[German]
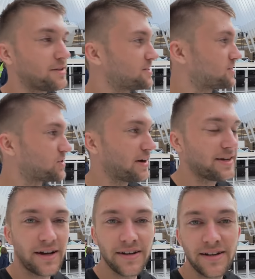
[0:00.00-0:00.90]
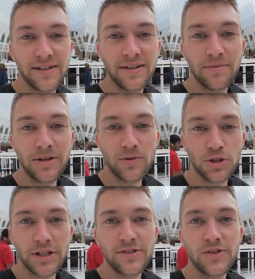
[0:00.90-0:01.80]
Im Gegensatz zu allen anderen
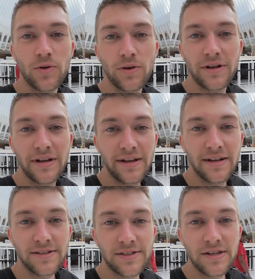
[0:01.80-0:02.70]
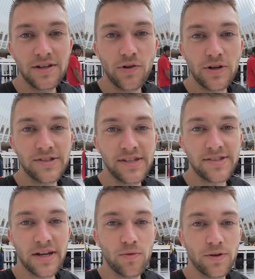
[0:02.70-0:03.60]
Metrostationen ist die hier wirklich sehr,
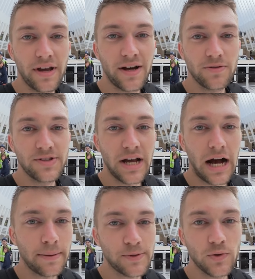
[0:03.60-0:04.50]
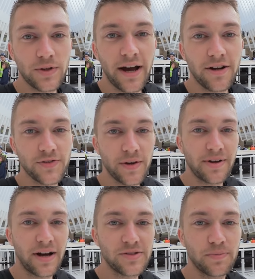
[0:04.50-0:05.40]
sehr modern und sieht absolut geil aus. Wir haben
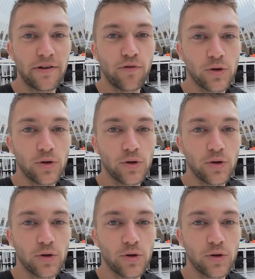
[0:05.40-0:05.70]
hier gerade so ein paar